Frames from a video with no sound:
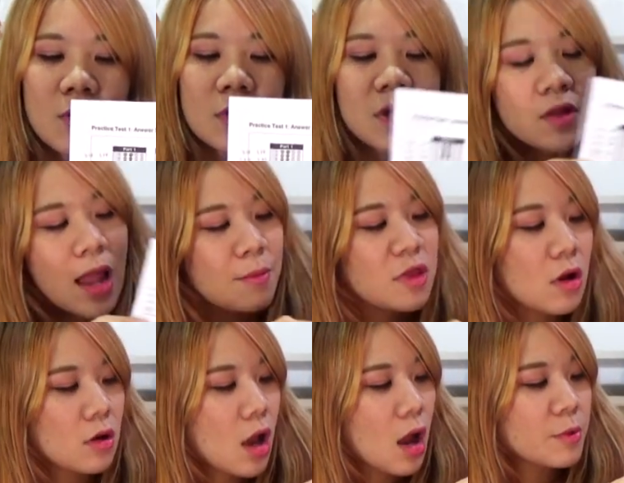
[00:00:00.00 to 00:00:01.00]
วันนี้ทำส
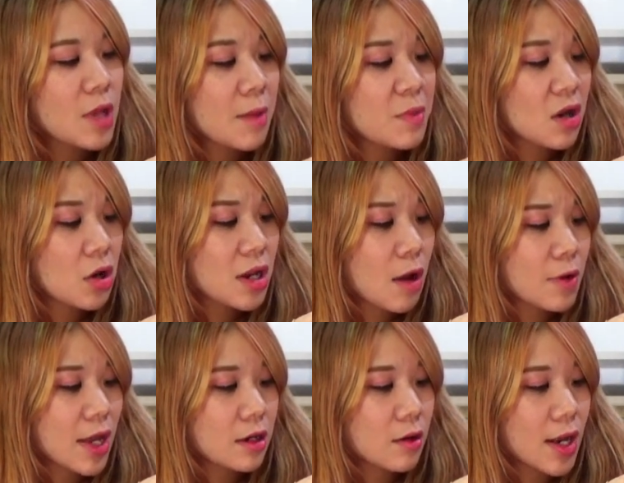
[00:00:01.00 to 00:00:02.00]
องรอบได้ไม่ค่อยเท่า
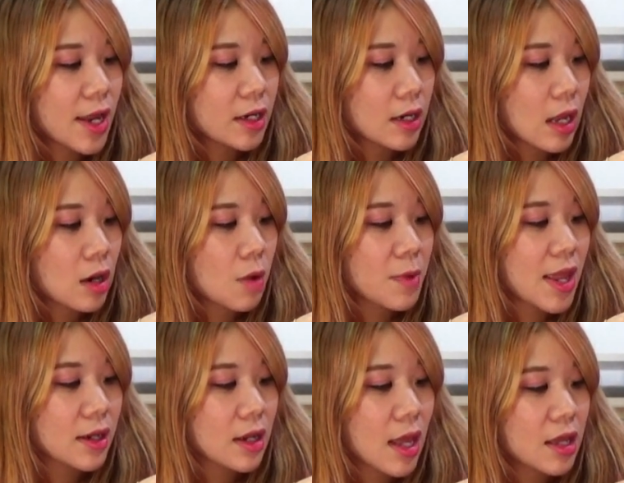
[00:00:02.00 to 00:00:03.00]
กันเท่าไหร่นะ รอบแร
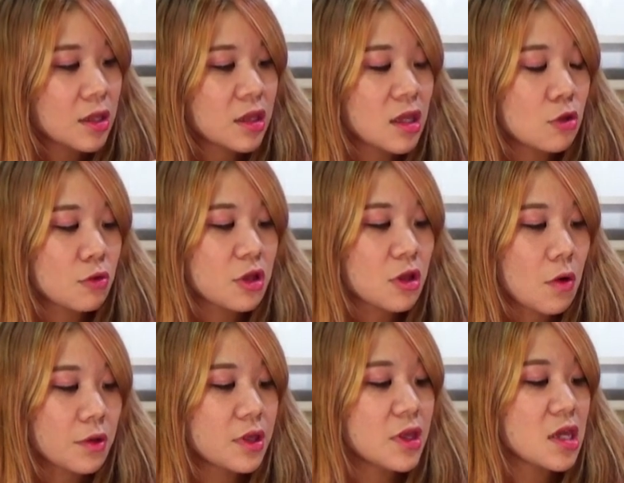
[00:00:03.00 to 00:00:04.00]
กได้
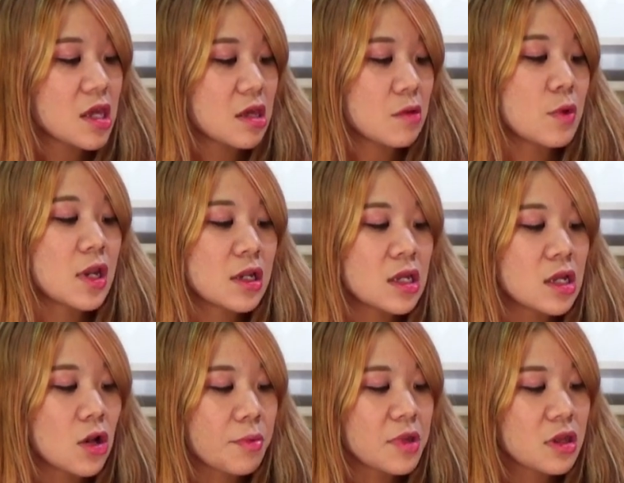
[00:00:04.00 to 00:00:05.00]
4.24 วินาที
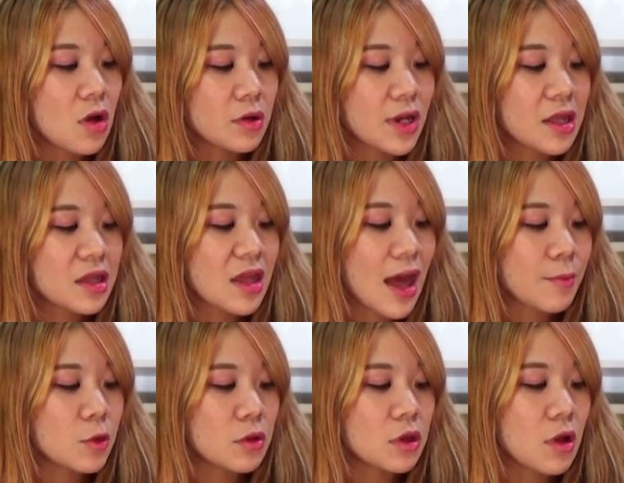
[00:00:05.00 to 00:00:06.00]
รอบที่ 2 ได้
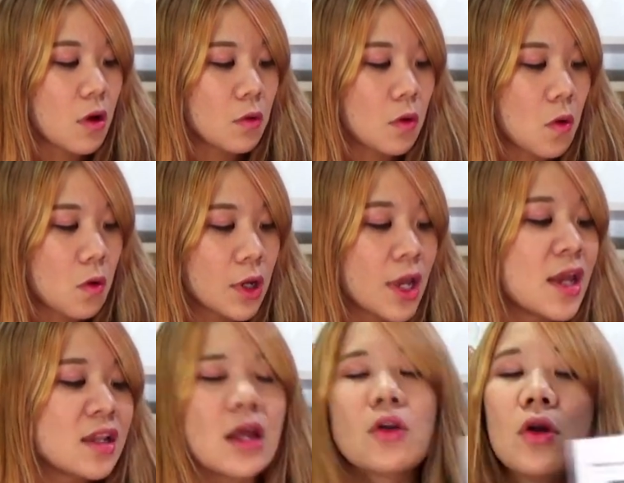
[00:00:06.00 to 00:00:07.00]

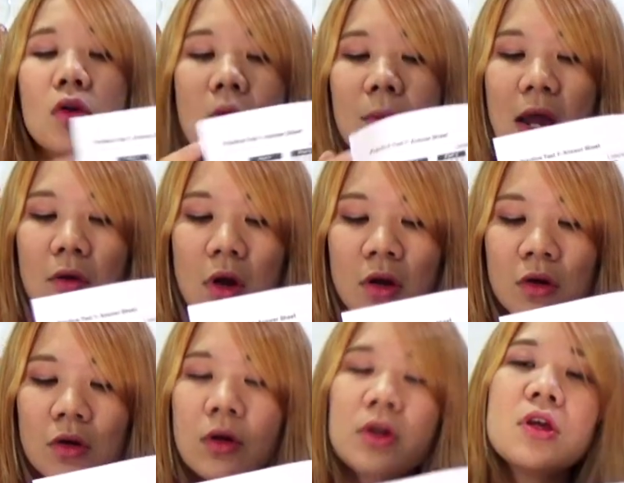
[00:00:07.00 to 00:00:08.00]
3.26 แต่โดยรวมแล้วก็
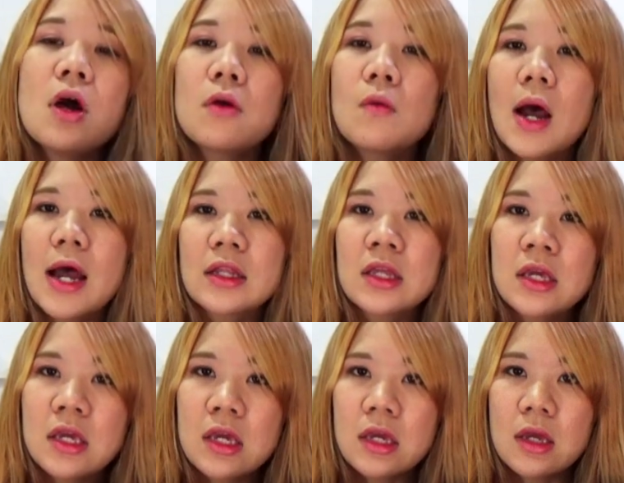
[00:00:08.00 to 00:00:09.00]
คือเยอะกว่า
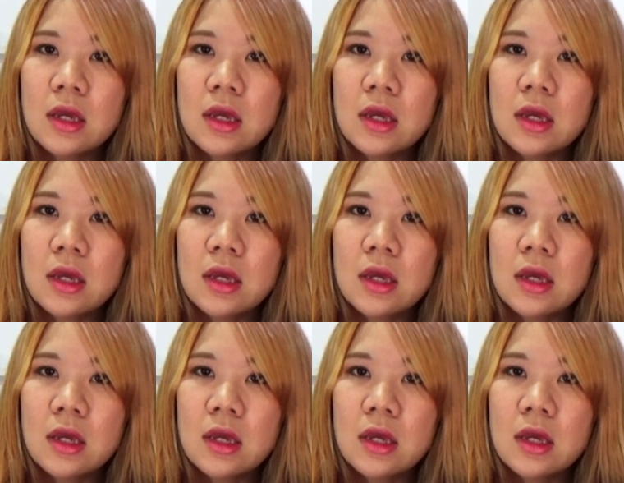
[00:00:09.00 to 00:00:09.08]
ที่